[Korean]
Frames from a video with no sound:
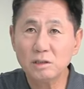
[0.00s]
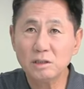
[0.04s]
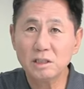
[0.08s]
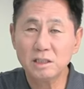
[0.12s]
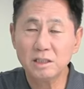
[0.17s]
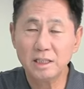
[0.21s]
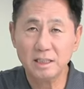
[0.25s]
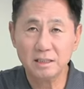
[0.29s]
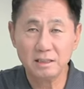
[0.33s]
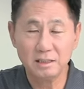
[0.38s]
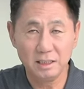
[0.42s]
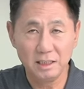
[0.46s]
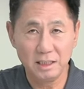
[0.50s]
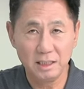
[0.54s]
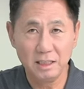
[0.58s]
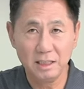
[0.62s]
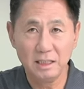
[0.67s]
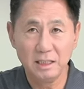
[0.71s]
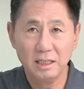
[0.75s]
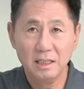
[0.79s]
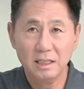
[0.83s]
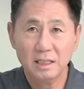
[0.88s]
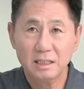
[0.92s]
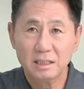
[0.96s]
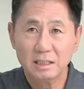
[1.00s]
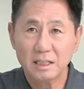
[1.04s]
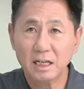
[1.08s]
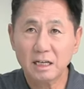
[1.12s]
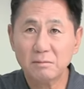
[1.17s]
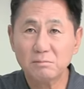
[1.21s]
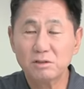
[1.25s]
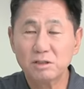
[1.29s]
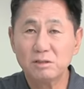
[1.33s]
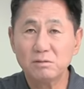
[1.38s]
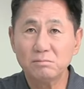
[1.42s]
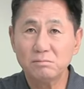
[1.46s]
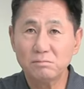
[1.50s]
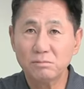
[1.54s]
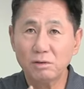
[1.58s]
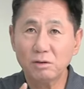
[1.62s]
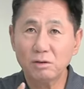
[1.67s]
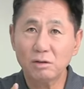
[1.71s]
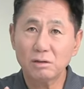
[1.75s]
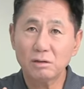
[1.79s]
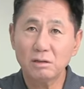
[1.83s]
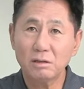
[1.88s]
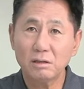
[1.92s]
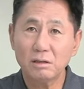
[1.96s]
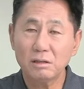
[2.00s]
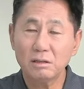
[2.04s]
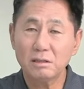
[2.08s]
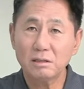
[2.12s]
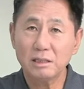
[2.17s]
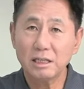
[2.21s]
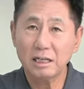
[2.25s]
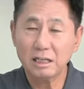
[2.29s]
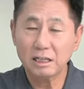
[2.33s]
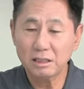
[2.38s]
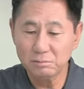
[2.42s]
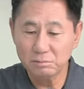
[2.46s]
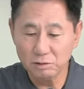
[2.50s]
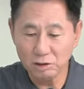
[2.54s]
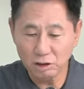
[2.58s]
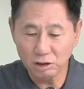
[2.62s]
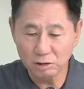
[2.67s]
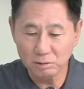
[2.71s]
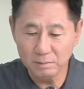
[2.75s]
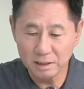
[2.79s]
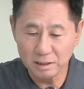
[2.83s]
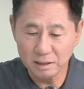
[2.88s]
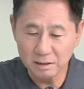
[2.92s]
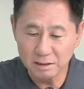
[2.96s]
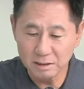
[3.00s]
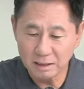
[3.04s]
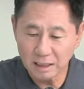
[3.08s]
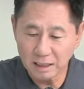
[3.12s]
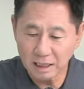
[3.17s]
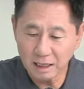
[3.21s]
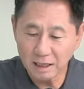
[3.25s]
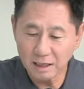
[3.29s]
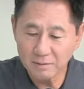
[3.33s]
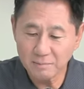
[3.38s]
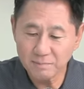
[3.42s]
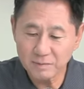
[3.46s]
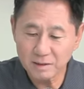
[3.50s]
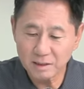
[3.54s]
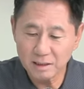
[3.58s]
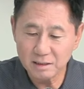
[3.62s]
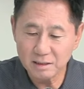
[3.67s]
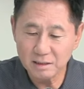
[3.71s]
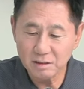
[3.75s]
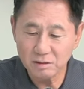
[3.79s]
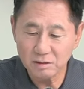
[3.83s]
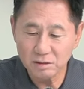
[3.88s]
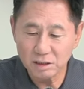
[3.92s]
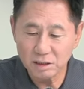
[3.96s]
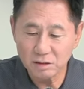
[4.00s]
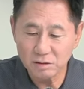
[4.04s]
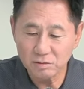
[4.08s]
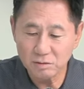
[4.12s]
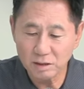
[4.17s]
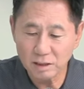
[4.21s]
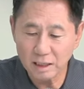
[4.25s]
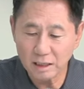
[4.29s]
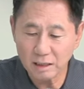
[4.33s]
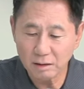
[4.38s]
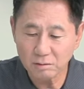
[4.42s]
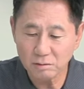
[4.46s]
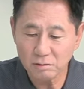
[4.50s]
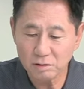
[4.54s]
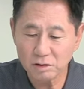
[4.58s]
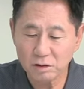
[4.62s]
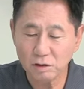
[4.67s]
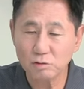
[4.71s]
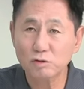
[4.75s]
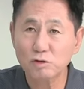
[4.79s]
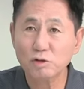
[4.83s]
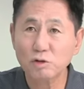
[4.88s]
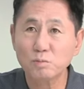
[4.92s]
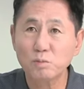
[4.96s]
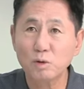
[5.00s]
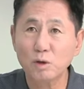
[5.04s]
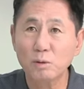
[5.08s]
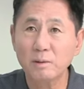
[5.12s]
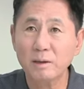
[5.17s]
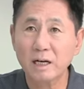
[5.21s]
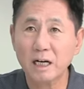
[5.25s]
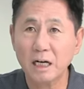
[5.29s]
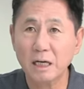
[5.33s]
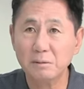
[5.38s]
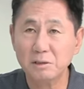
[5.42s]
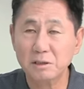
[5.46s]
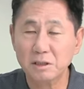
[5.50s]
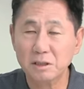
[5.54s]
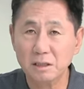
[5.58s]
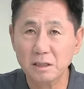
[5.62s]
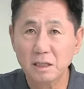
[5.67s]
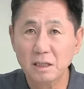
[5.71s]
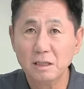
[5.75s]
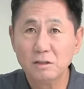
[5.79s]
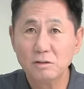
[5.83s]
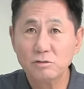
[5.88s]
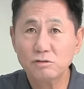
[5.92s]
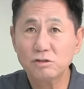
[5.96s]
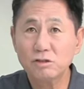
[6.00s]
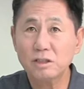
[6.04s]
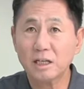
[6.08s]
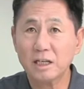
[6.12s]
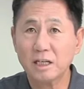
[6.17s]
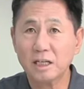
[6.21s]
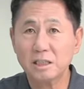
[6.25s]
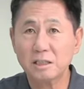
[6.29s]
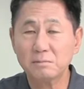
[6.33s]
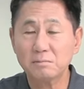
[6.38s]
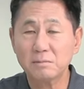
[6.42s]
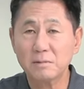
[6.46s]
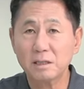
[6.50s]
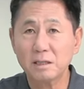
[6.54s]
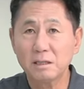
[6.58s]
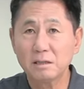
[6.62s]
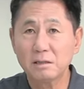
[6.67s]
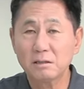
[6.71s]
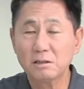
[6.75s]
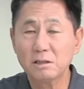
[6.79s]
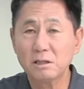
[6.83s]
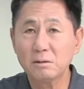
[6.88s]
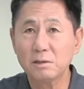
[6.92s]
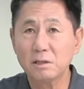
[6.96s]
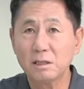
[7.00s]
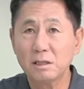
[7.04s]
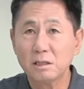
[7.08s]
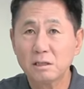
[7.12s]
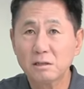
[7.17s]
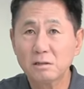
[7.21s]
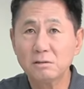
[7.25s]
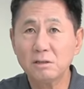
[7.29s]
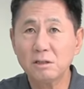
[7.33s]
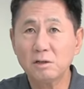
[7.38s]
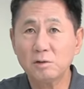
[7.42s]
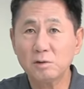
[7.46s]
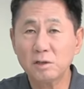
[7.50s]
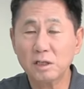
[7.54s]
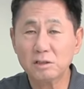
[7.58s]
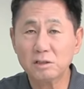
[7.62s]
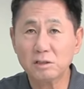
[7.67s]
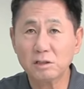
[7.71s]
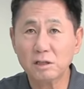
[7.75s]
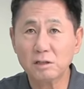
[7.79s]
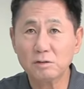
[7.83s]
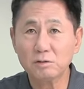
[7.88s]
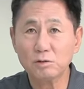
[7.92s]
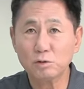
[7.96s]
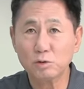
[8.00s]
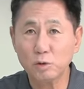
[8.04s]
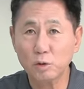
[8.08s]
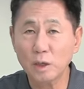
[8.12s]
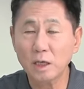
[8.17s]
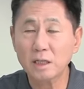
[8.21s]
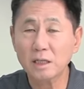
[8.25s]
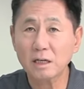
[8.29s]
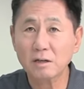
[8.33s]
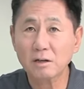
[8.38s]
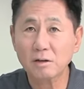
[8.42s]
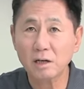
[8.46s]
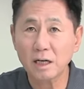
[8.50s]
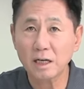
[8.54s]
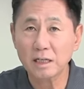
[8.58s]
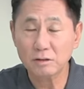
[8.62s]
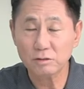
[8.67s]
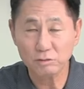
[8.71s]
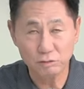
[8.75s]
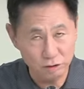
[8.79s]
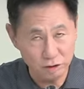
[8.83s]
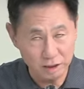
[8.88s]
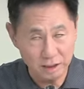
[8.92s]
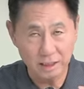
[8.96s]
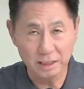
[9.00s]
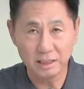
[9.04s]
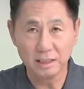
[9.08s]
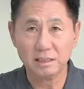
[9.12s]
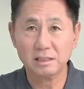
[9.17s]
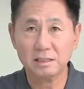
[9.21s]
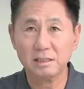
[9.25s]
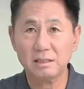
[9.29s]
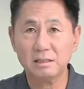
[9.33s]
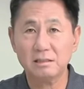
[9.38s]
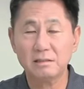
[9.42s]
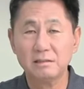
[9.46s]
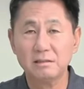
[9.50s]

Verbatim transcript: 지네들이 다 무슨 뭐 예금 적금에 든다 이런 식으로 해갖고 저축보험에 가입시켰 주지 않았습니다. 그러면 끝나고 나서라도 줘야 될 거 아니에요. 주지 않았어요.